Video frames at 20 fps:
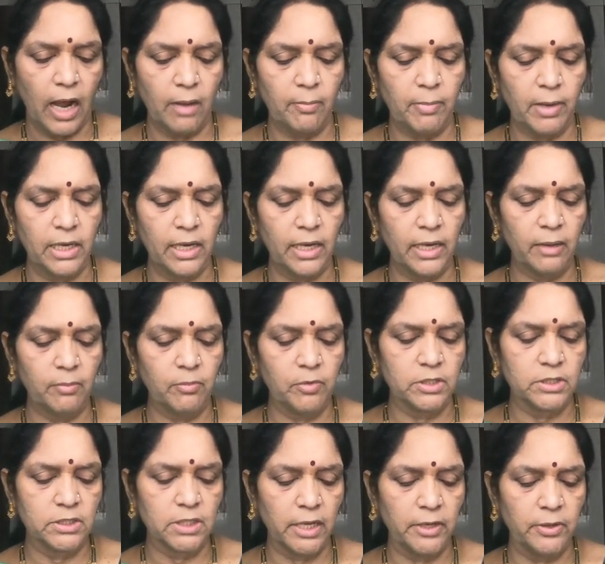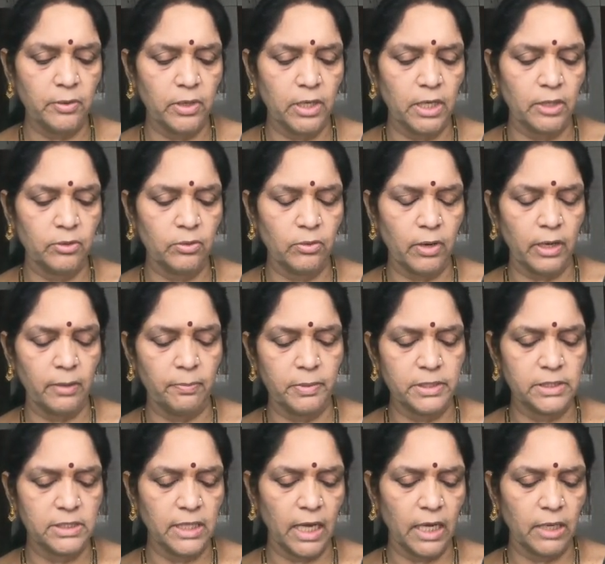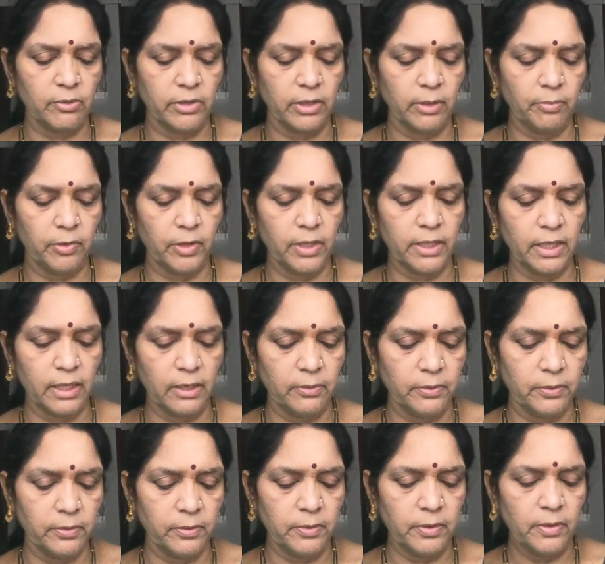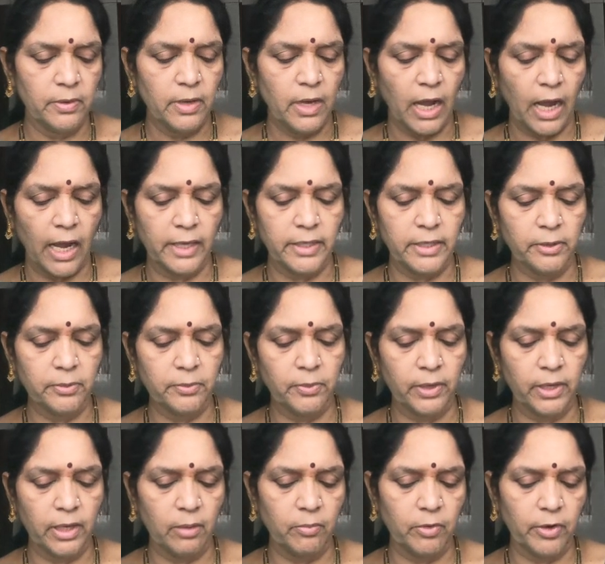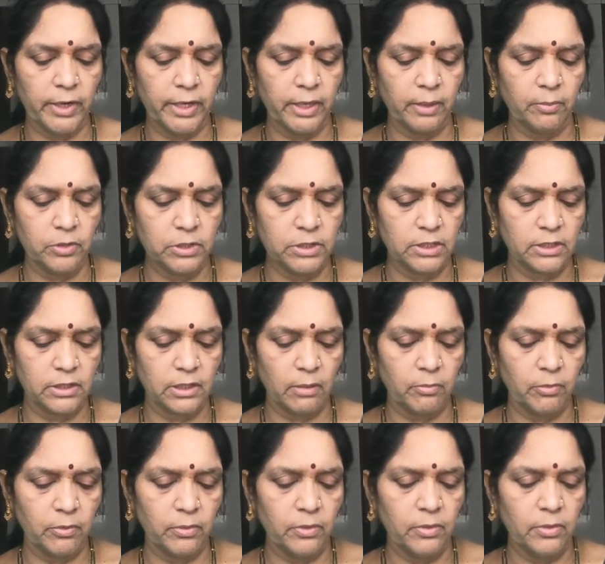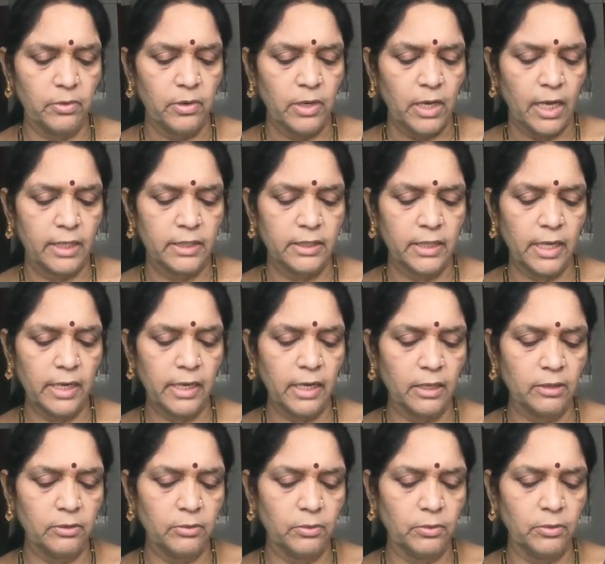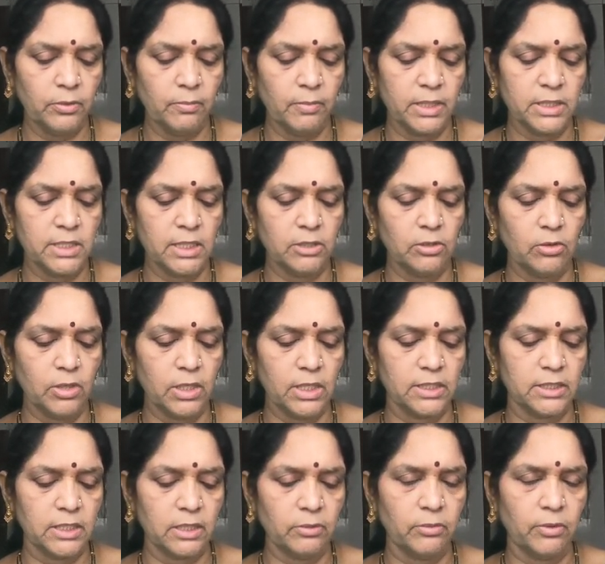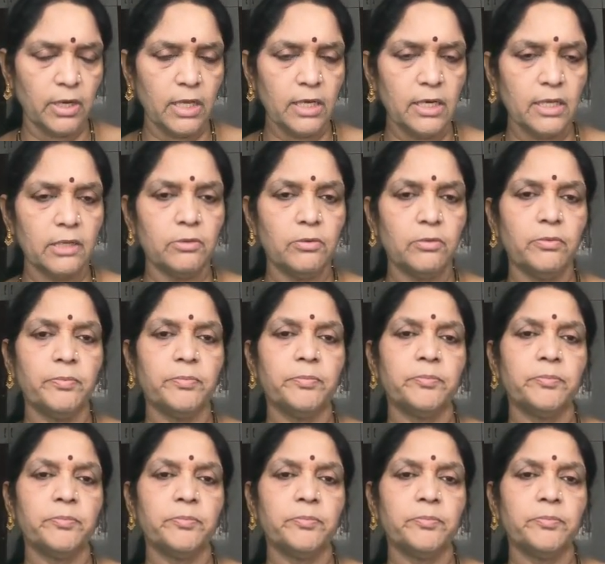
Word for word: ఆ బల్లనే మోస్తాయో లేదో అనిపించే ఆ గుడ్డ పోలికలు ఆయనను కూడా మోయటము చిత్రము అంతేకాదు మసీదులో నిచ్చెన కూడా లేదు